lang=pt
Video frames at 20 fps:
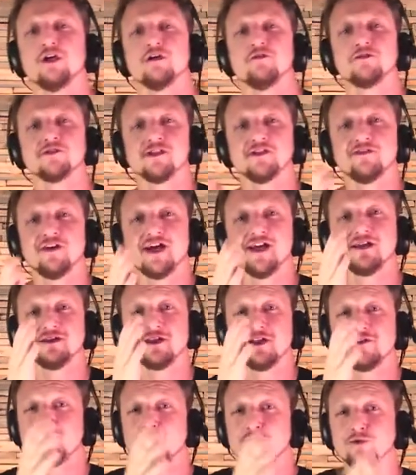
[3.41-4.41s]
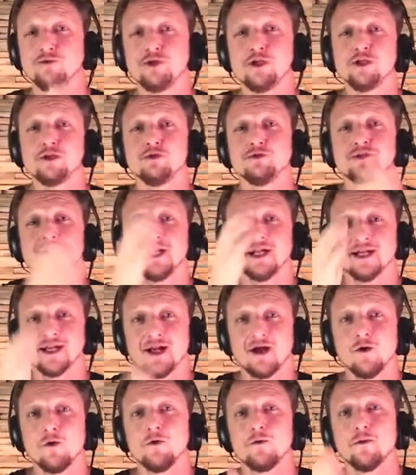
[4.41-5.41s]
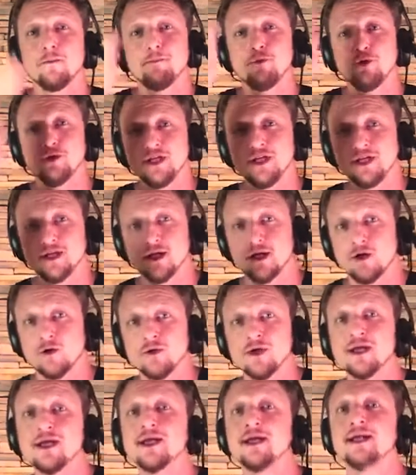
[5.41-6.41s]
você vai evoluindo degrau por degrau.